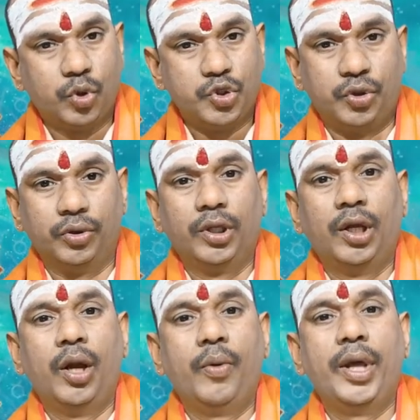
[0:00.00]
కుజుడు
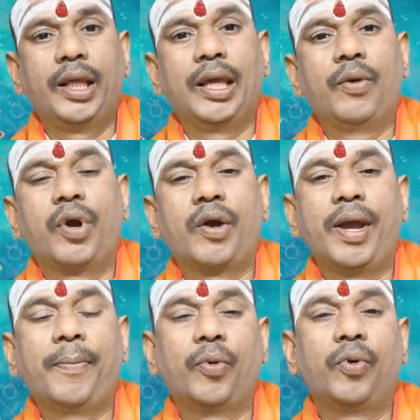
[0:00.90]
వీరికి
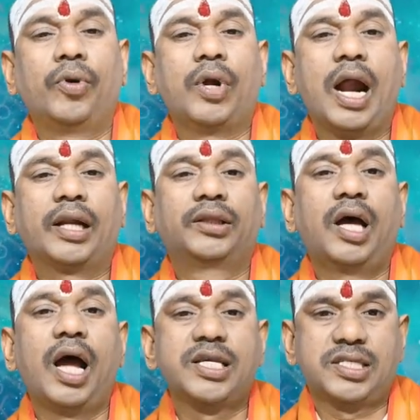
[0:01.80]
ఒకవైపు
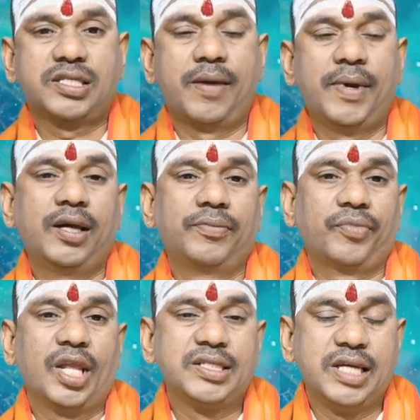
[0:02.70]
అర్ధాస్తమ
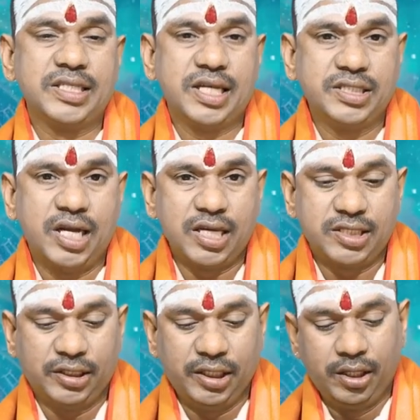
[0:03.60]
శని సంచార
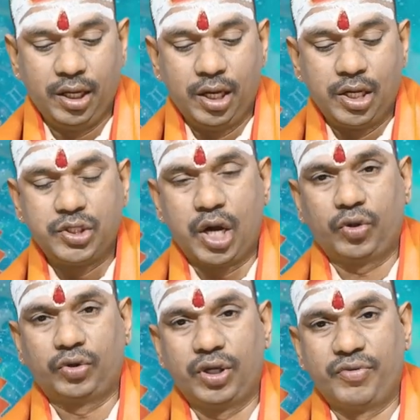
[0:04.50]
స్థితి
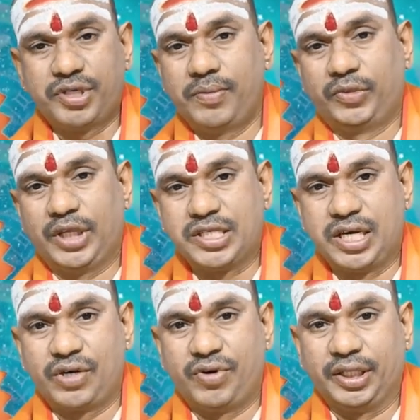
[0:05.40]
జరుగుతున్న విషయం
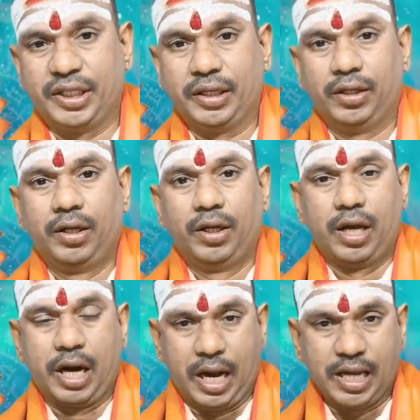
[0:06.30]
తెలిసినటువంటిదే
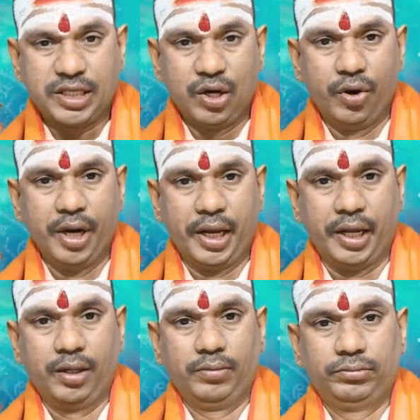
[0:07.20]
రాశిలోనే
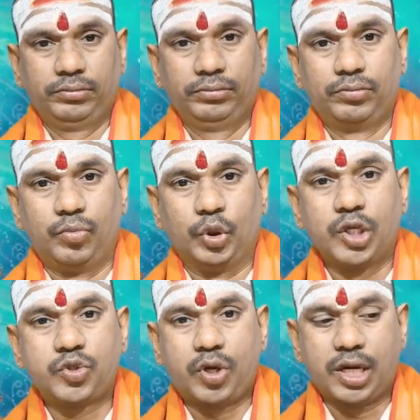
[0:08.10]

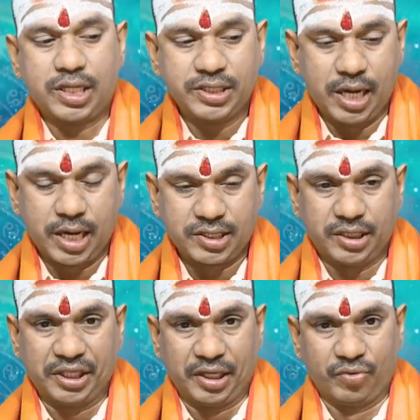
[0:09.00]
బుధ శుక్ర సంచార
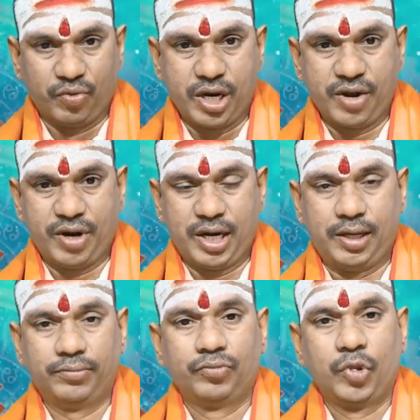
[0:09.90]
స్థితి ఉండడం
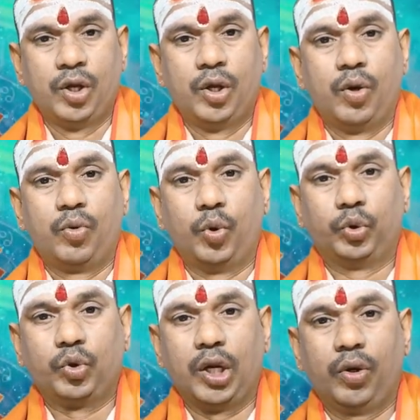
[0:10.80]
వలన
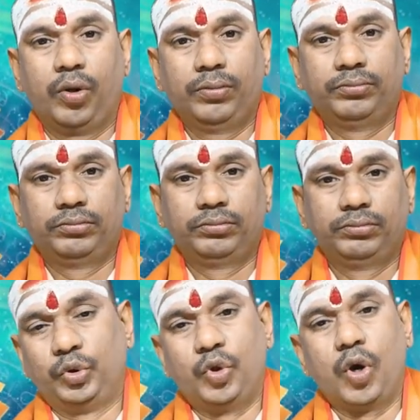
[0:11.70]
వృత్తులలో
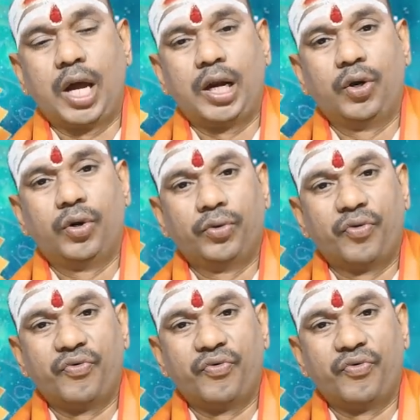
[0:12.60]
ఉద్యోగాలలో